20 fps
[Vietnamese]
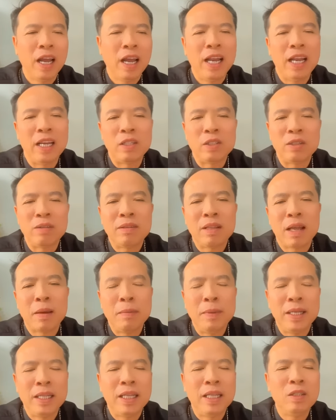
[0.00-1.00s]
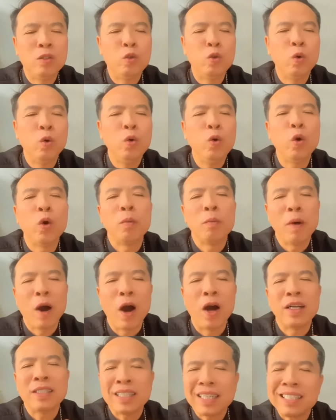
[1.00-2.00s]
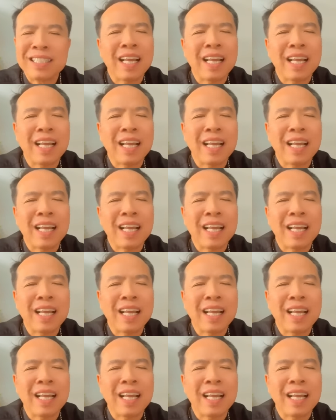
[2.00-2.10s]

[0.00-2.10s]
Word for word: hay là chúng ta bị Thiên Chúa ruồng bỏ.